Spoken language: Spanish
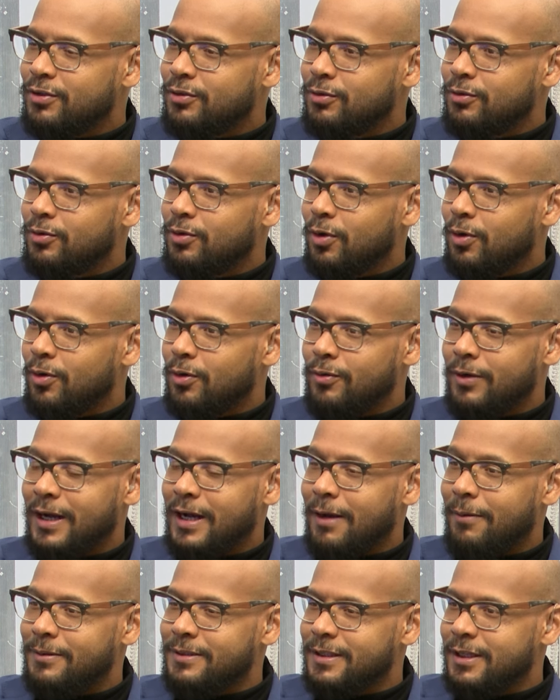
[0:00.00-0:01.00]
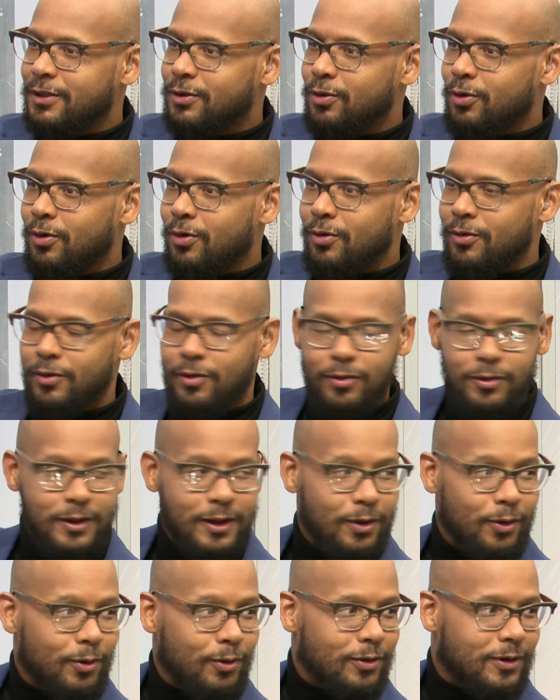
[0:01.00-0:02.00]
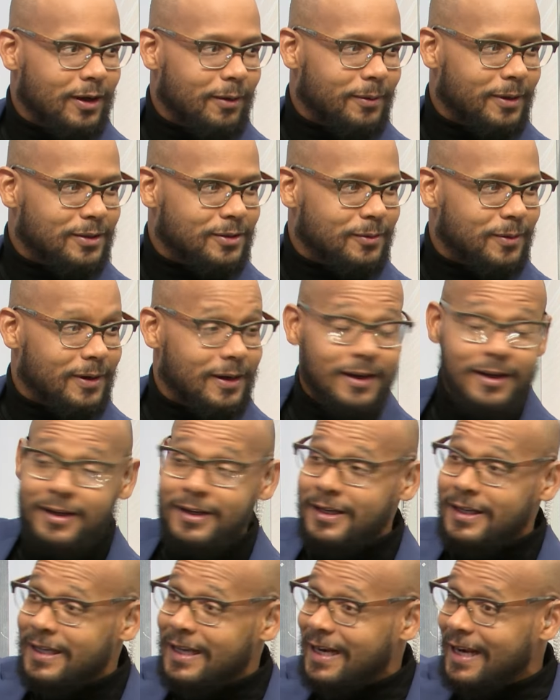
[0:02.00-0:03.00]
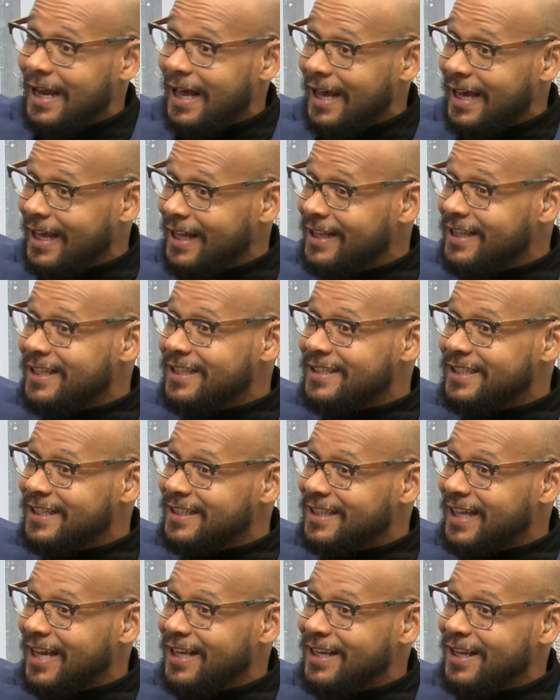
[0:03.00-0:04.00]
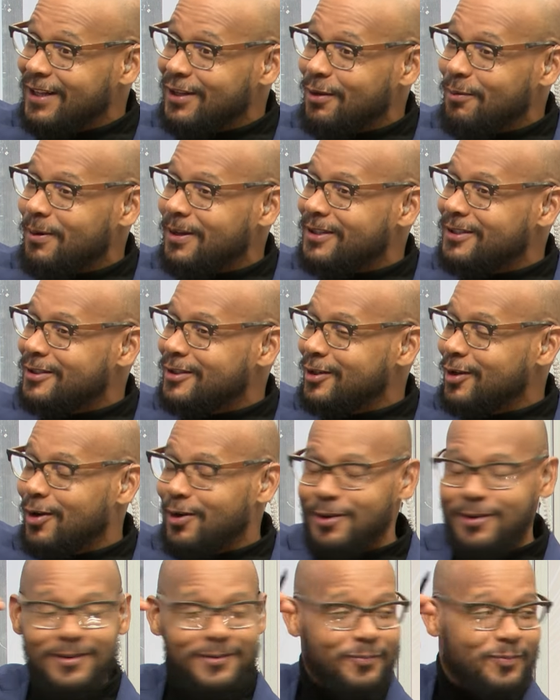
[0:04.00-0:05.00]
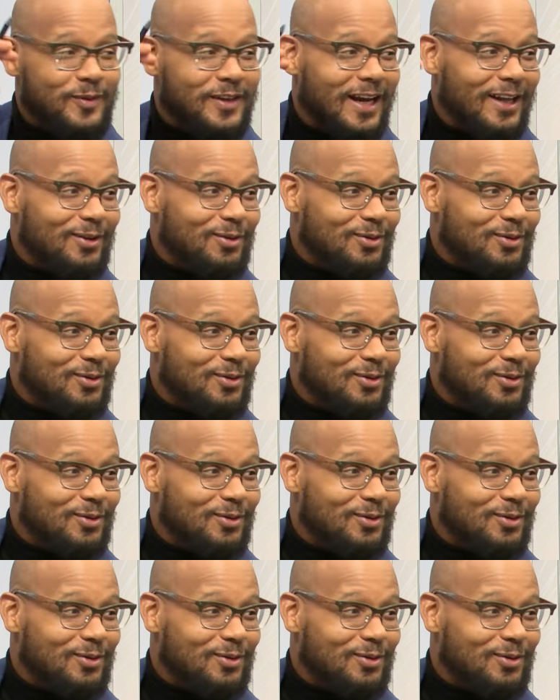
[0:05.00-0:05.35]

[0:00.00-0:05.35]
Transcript: un toro, una cabeza de toro de oro que había sobre... La gente se está yendo versión, ya tú